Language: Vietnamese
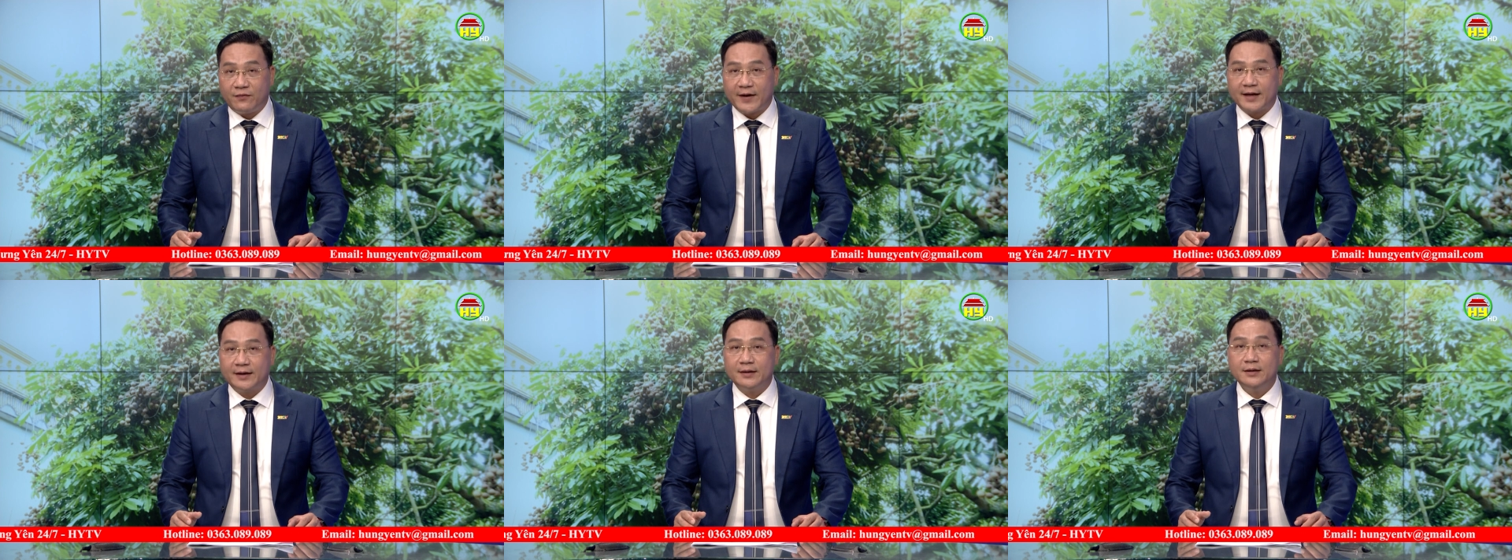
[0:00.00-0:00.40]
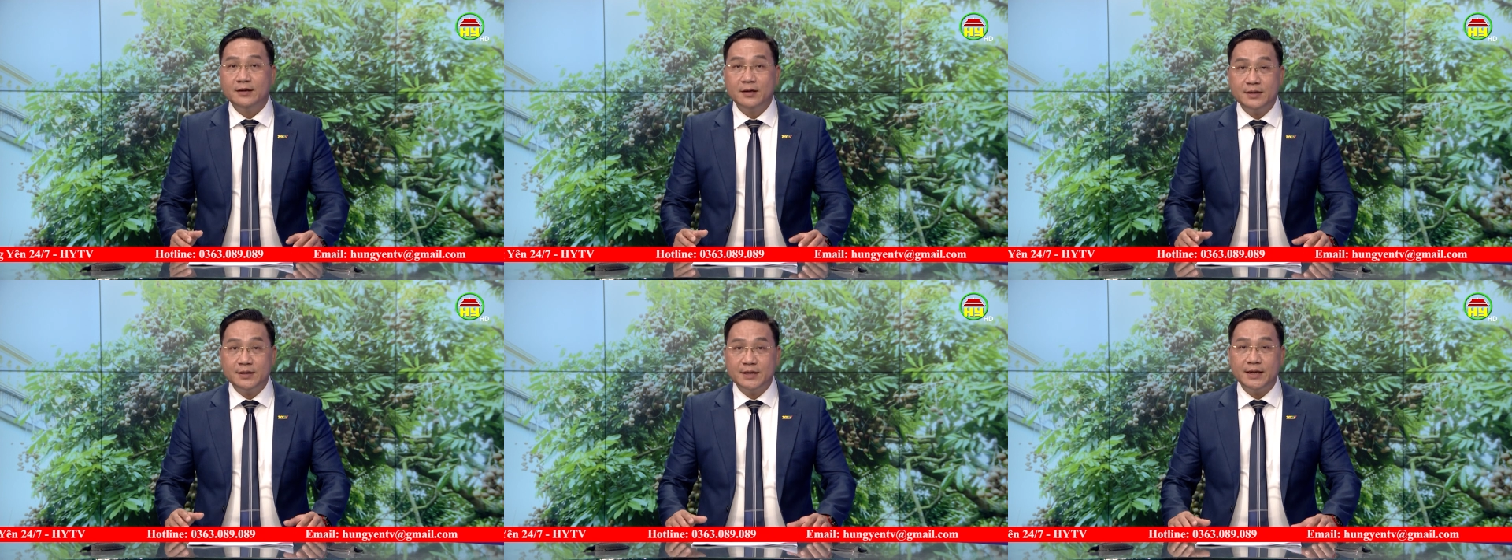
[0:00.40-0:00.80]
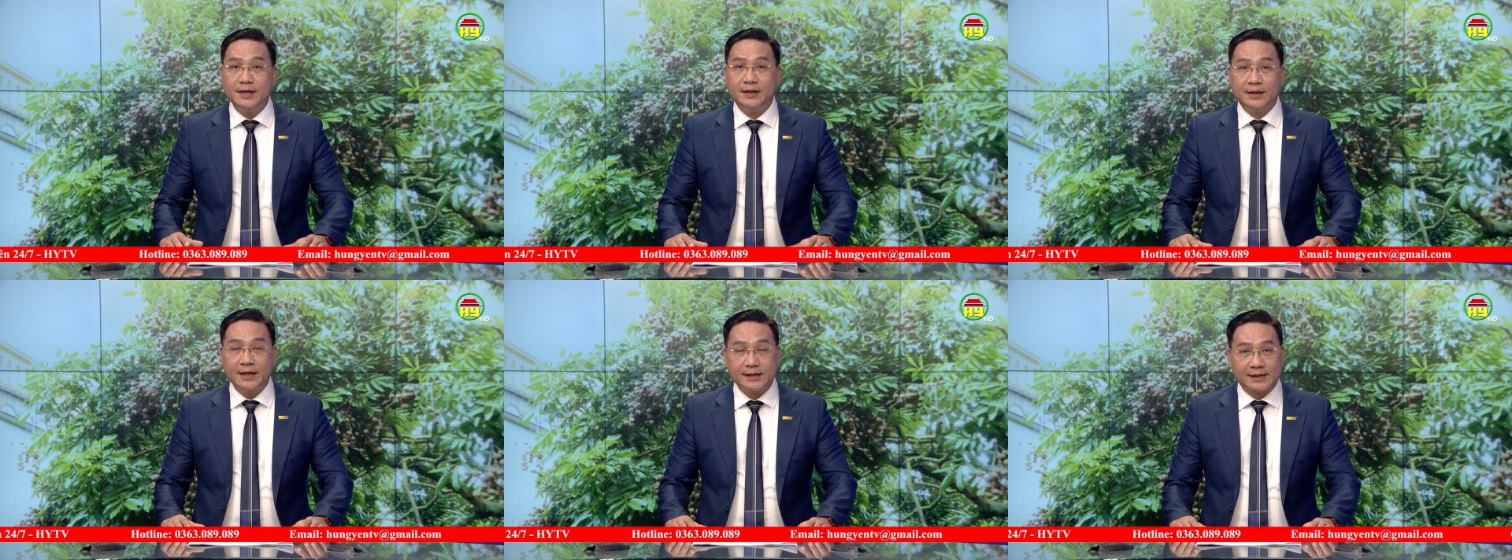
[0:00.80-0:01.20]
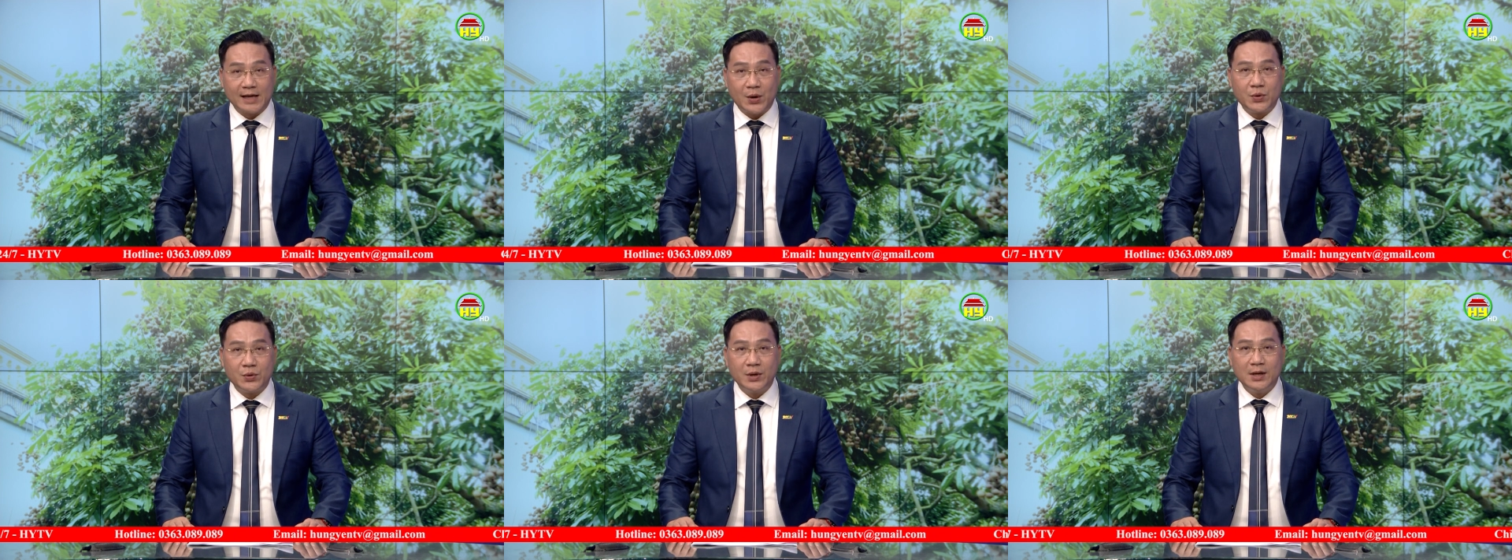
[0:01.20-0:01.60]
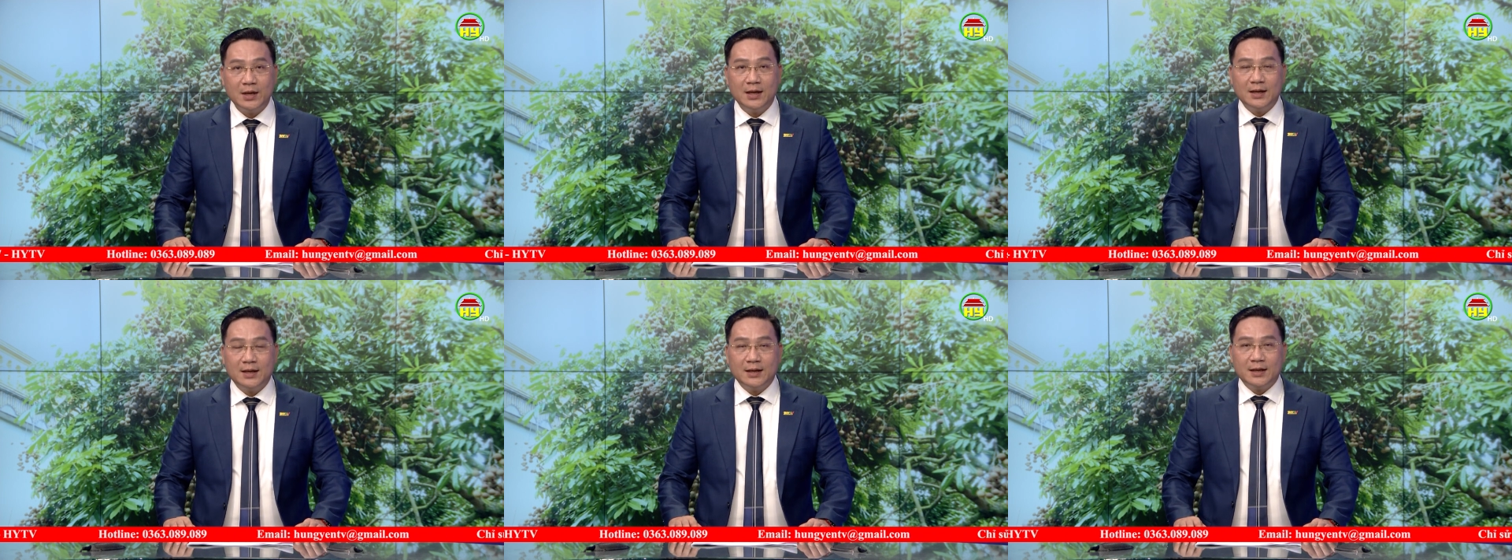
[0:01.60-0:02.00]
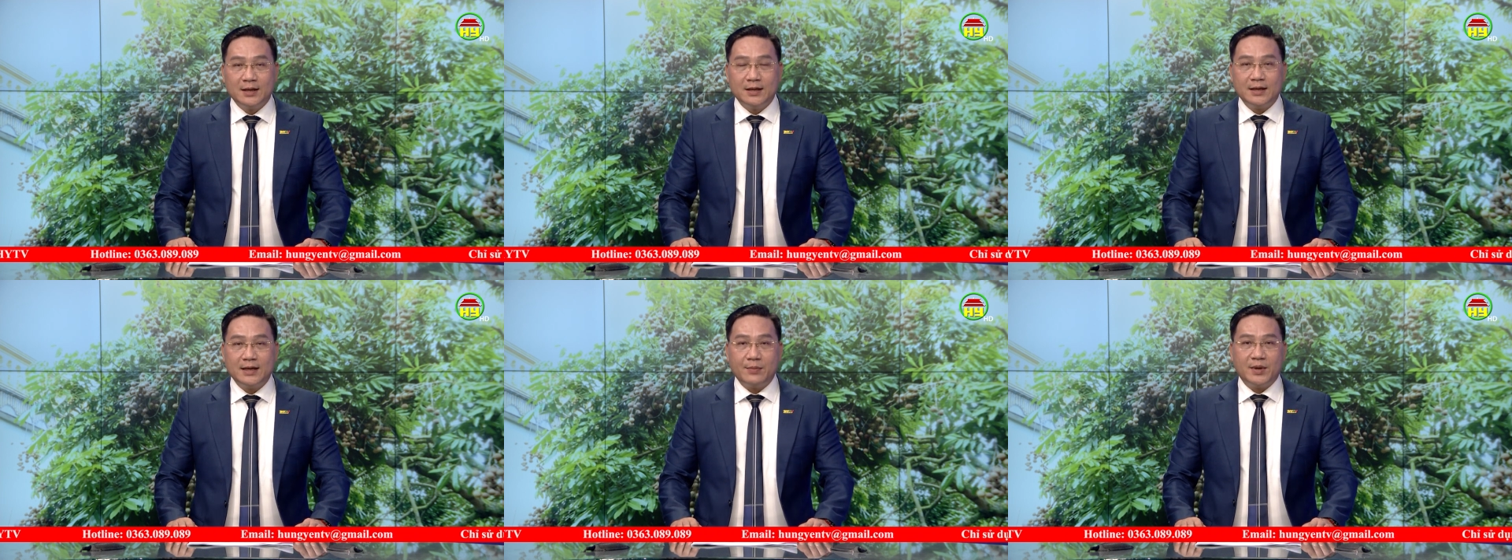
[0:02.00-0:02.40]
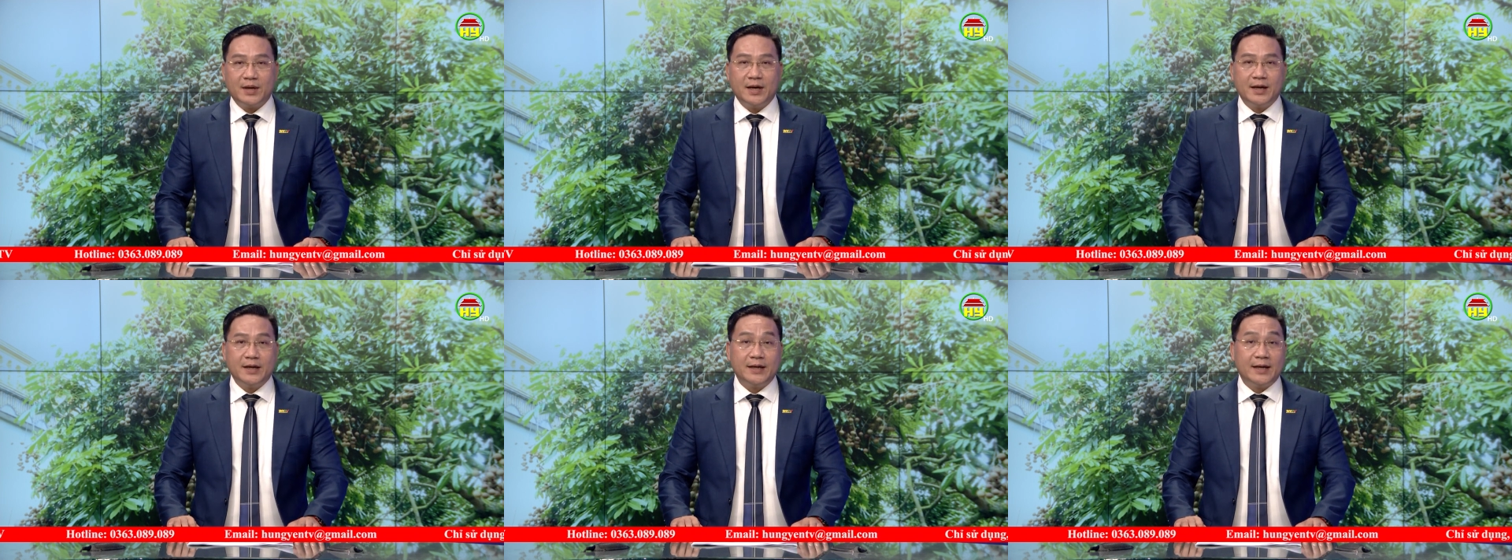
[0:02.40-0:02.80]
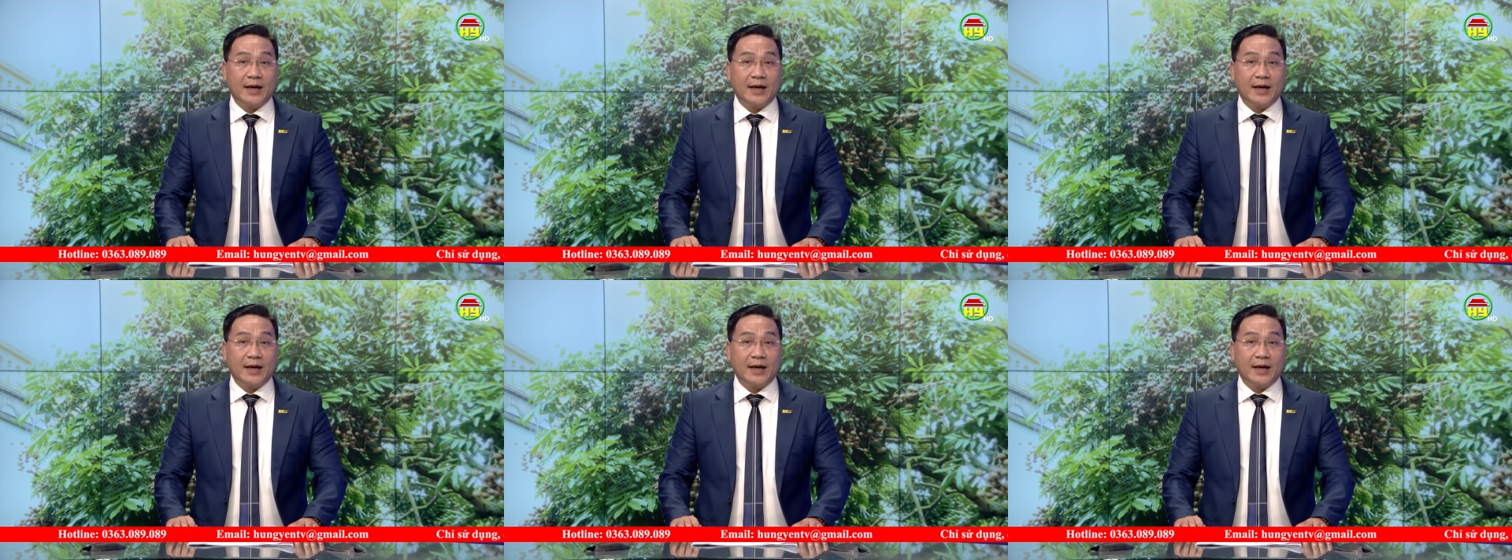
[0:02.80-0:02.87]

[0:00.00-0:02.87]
phèn, hương chi, T6. Những năm gần đây,